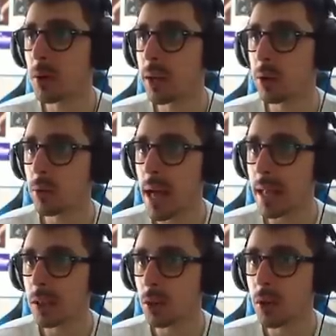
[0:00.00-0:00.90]
che
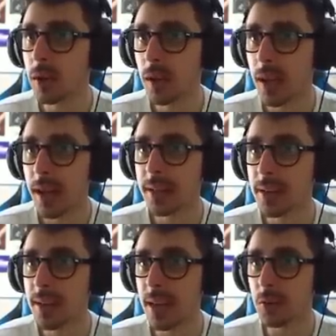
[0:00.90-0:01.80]
Ronaldo
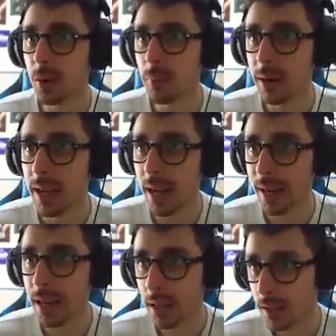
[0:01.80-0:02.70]
entri dentro a
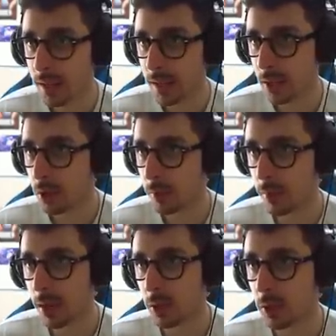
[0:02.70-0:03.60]
pagare come
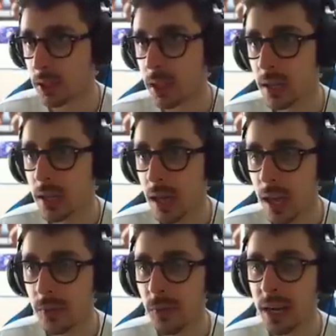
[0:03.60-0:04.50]
prima cosa
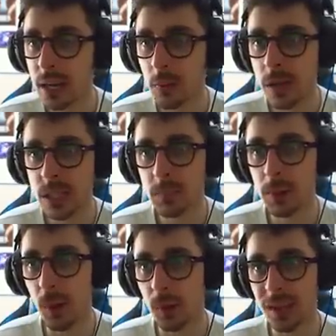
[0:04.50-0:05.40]
e faremo
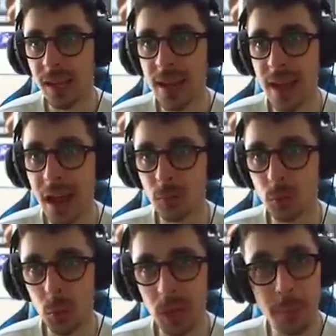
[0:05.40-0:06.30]
esplodere
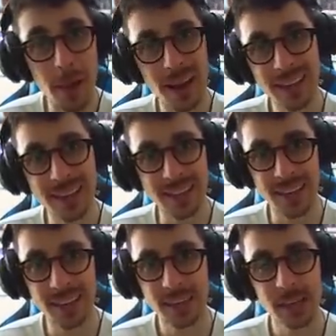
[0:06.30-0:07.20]
l'auto, la
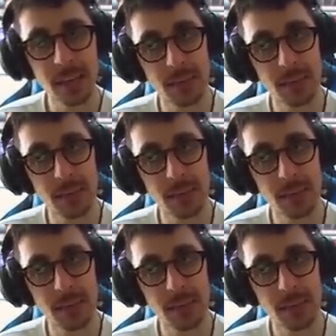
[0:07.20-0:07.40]
macchina